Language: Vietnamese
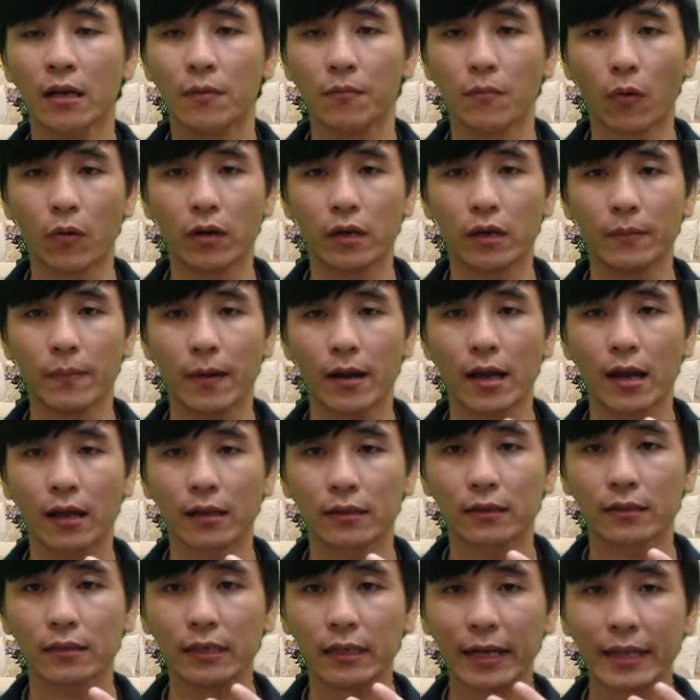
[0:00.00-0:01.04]
một người bán hàng
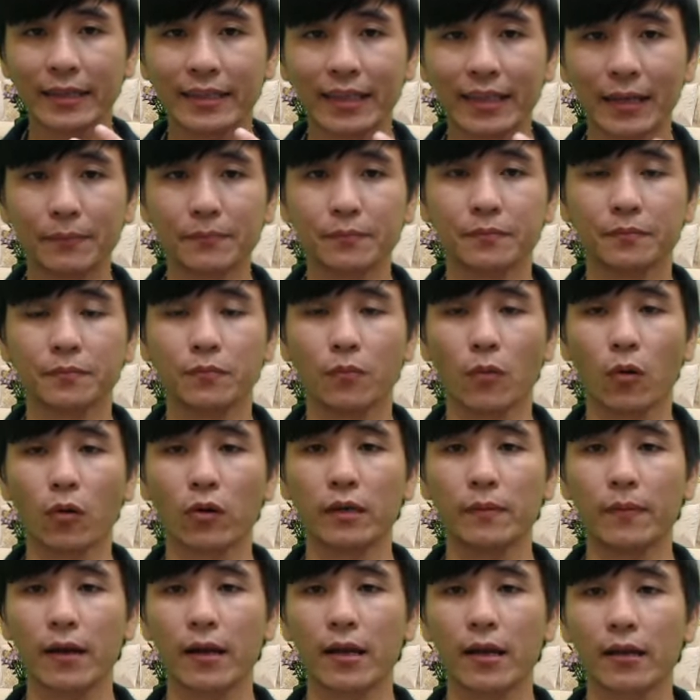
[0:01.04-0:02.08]
từ cái tâm một
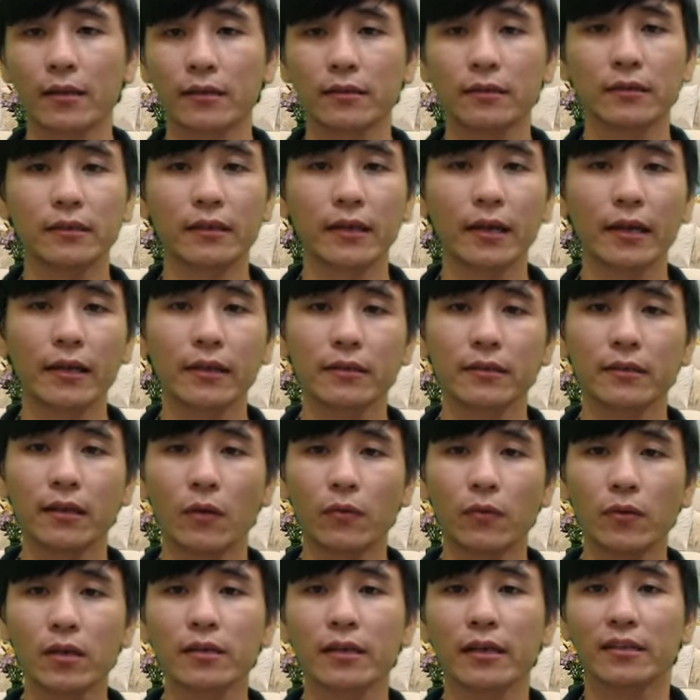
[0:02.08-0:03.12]
người bán hàng từ cái đạo
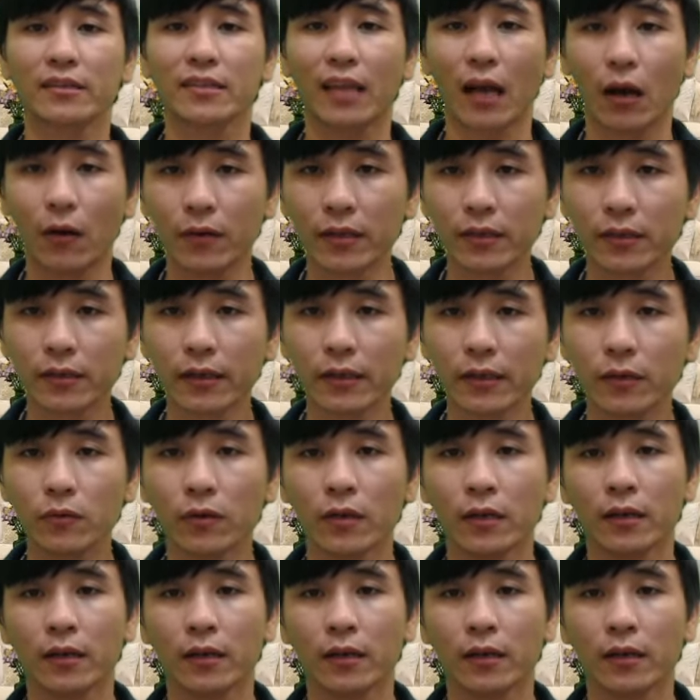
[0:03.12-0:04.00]
đức để tạo nên thương hiệu